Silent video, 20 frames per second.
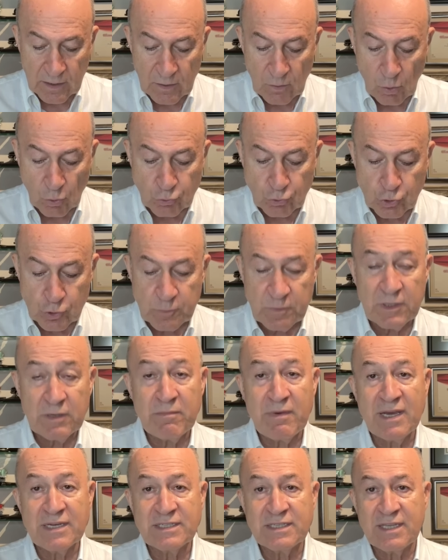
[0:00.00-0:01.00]
31 ee,
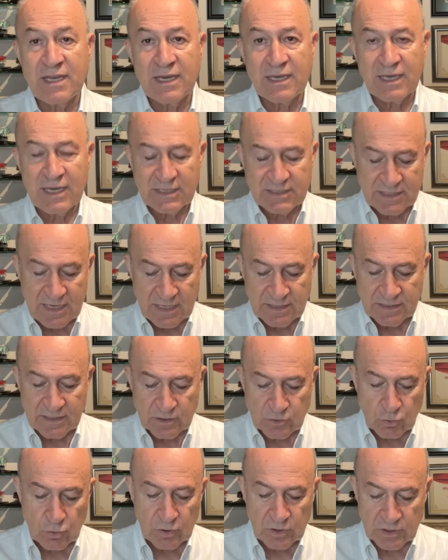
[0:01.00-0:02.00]
maçta geçen
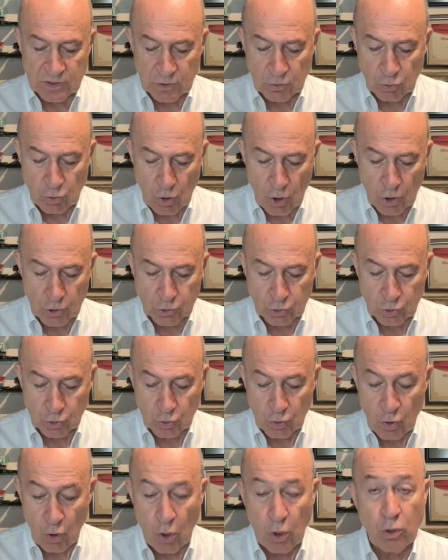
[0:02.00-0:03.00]
sezon için 4
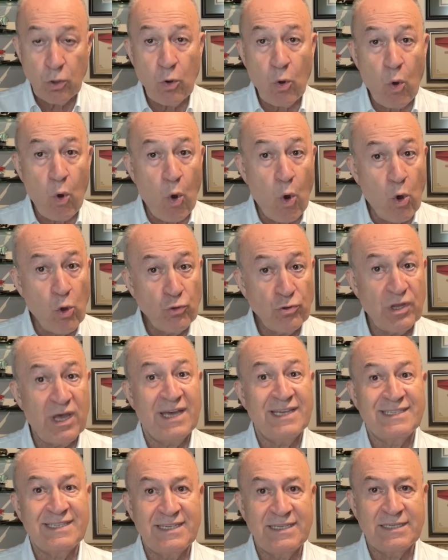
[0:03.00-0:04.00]
gol 10
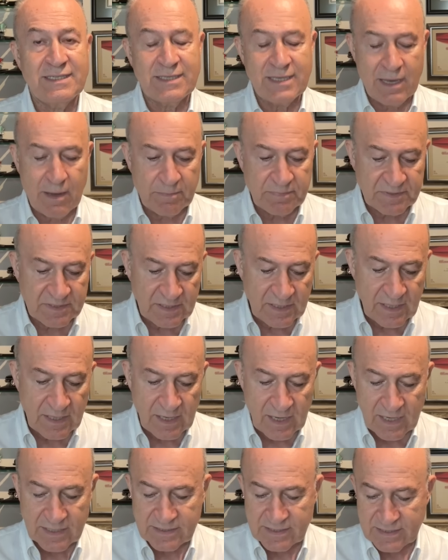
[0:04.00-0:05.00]
asist
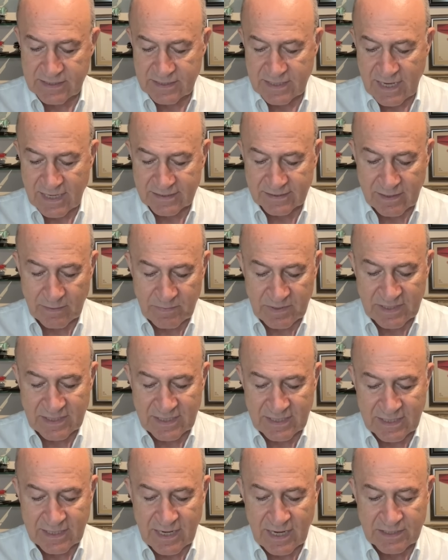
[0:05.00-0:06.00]
yaptı. Asistler tabii
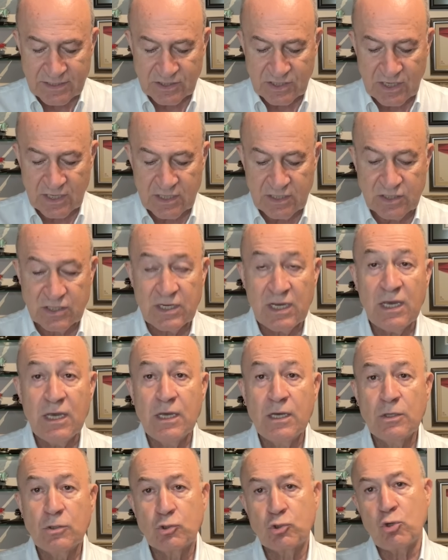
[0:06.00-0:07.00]
dikkat çekici.
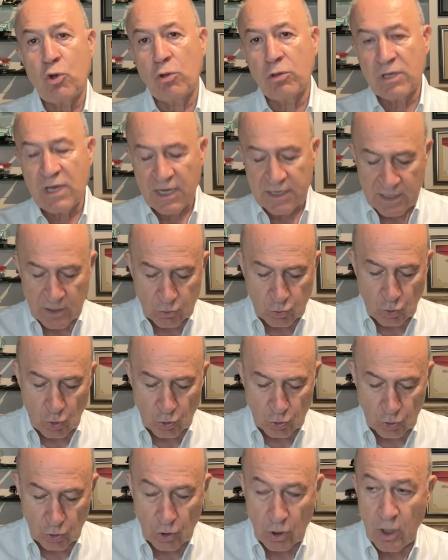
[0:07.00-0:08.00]
Sol kanat
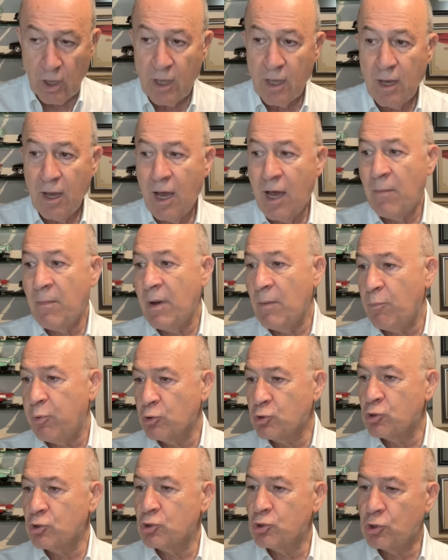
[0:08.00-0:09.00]
oynuyor ama
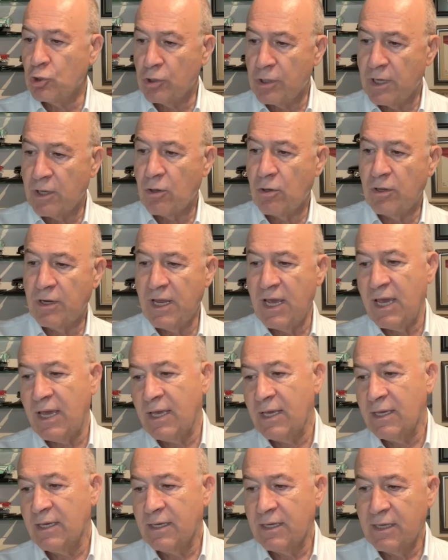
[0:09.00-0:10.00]
pozisyona göre
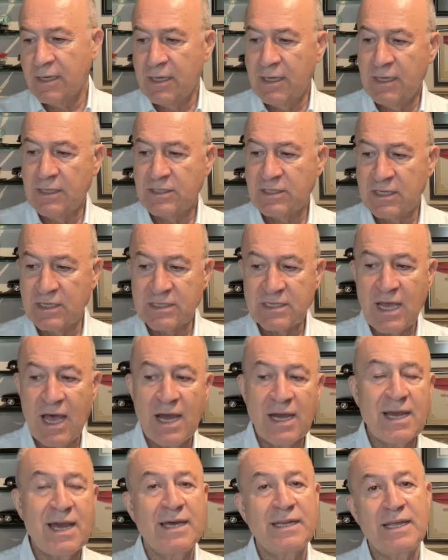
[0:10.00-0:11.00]
e, işte
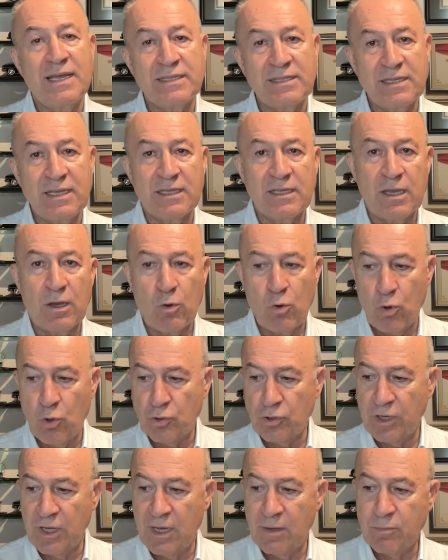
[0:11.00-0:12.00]
sağ kanatta da
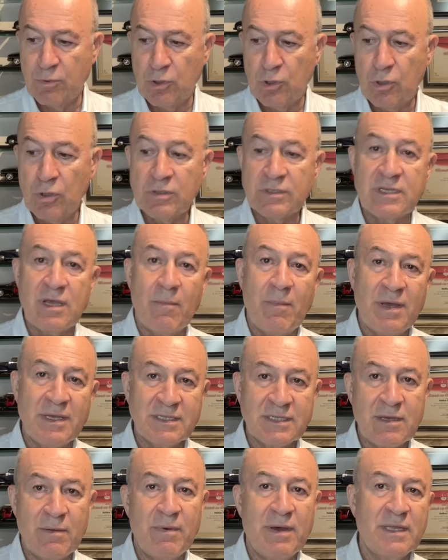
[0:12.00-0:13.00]
oynayabiliyor. Zaman
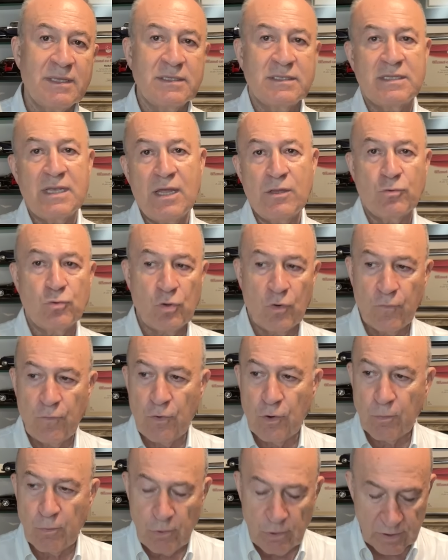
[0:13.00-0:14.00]
zaman
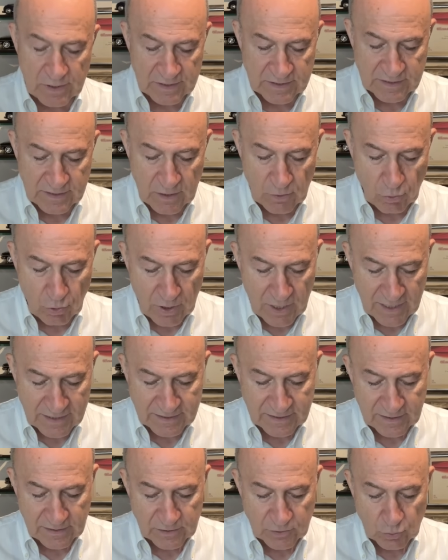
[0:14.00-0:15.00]
santrofor bölgesine
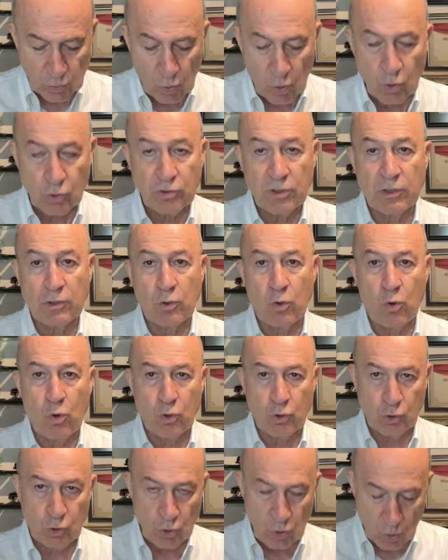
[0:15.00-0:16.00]
koyarsanız orada da
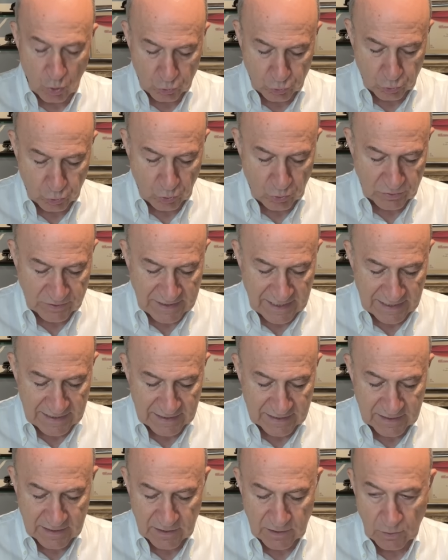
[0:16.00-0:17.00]
oynuyor. O tür
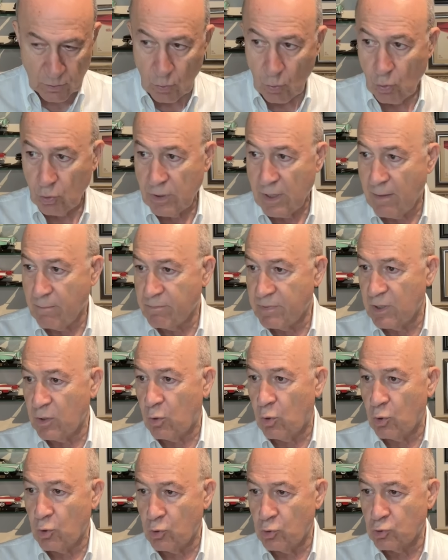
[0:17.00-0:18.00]
özellikleri olan bir
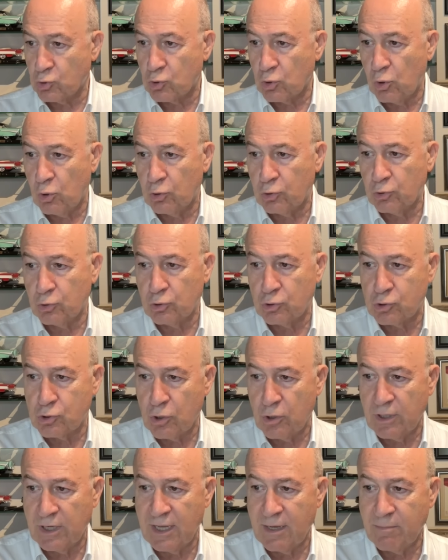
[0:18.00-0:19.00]
oyuncu olduğunu
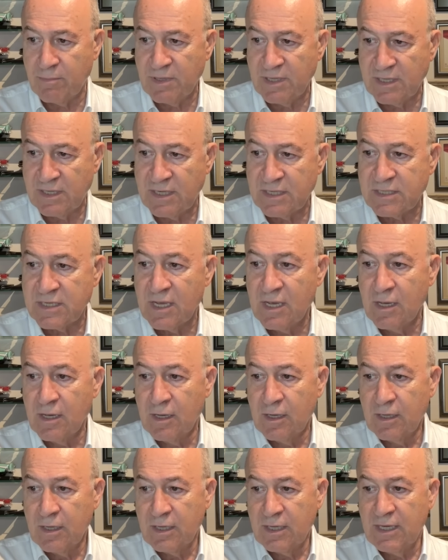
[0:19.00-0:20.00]
söyleyebiliriz.
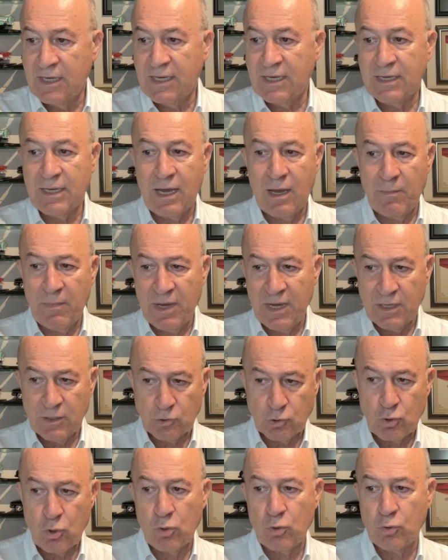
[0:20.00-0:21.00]
Ee, ama
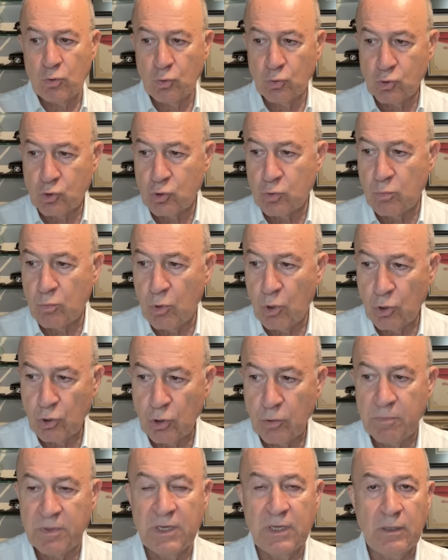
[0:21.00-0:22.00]
çok uzun
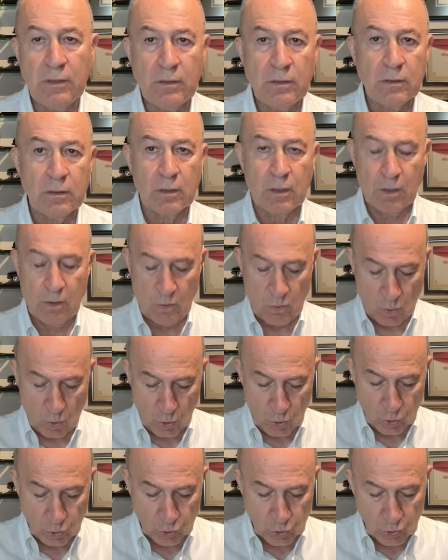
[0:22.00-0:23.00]
boylu bir
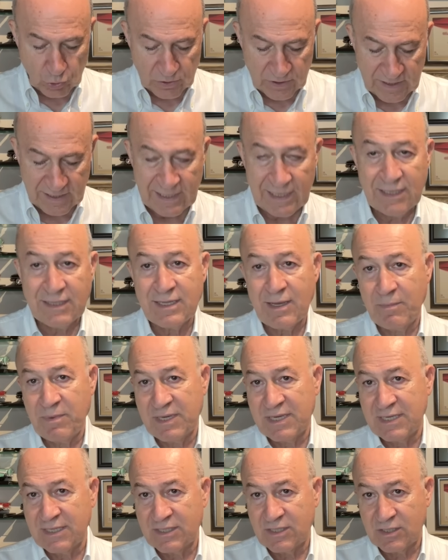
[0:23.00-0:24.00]
oyuncu değil.
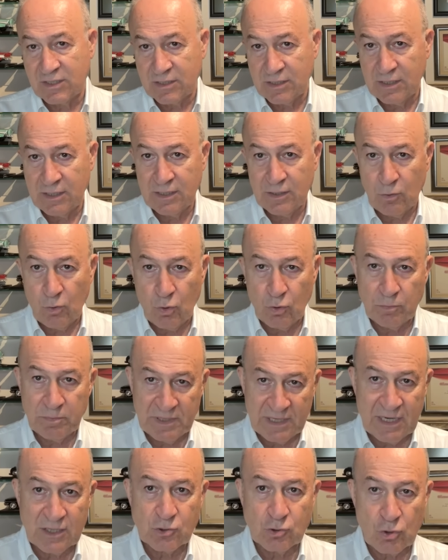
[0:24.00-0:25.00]
Tabii ki e, o
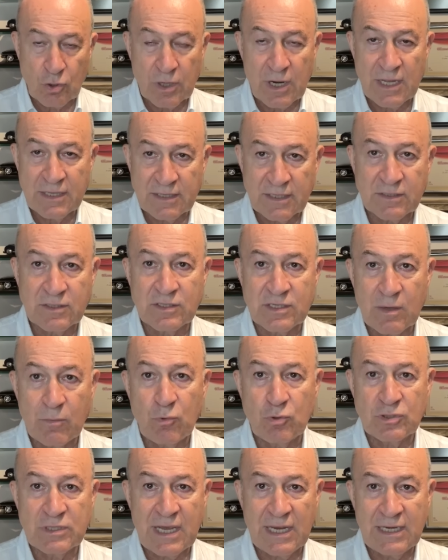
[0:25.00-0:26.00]
biraz sonra anlatacağım
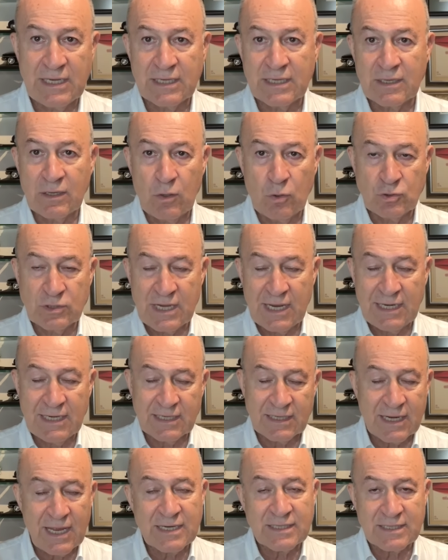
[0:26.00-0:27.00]
özellik
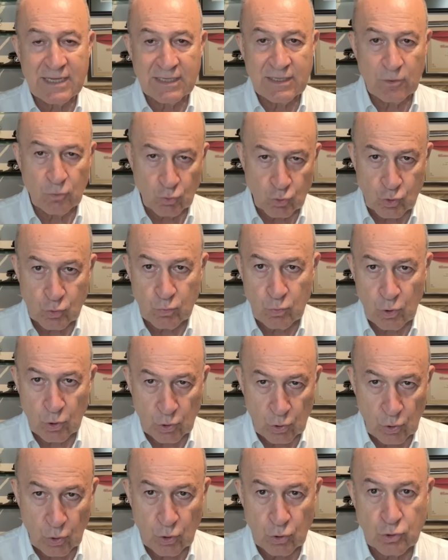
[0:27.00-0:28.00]
özellikler zaten uzun
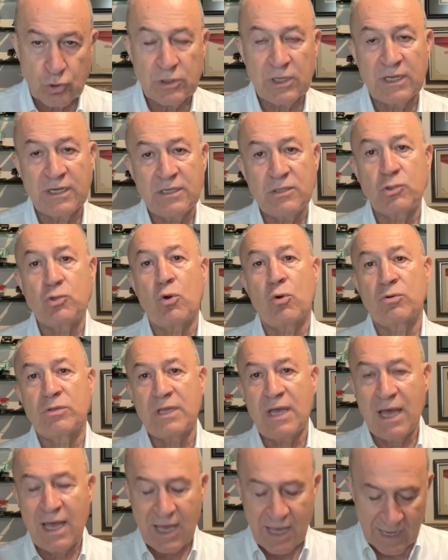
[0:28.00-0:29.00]
boylu oyuncuların çok
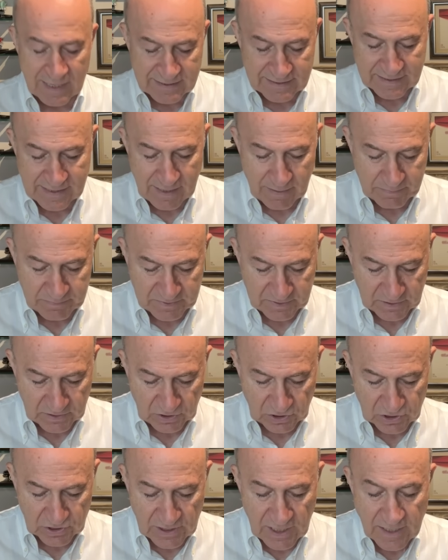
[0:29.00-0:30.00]
daha az yaptığı
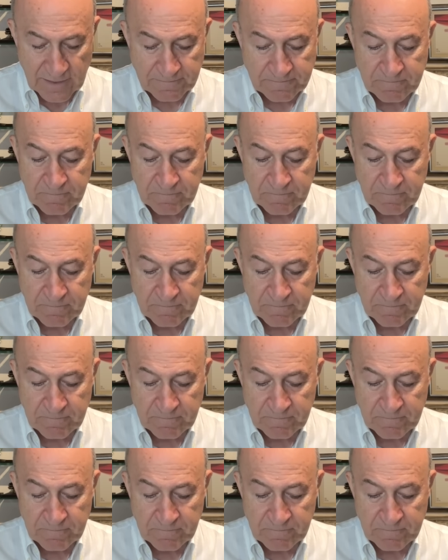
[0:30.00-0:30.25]
işler.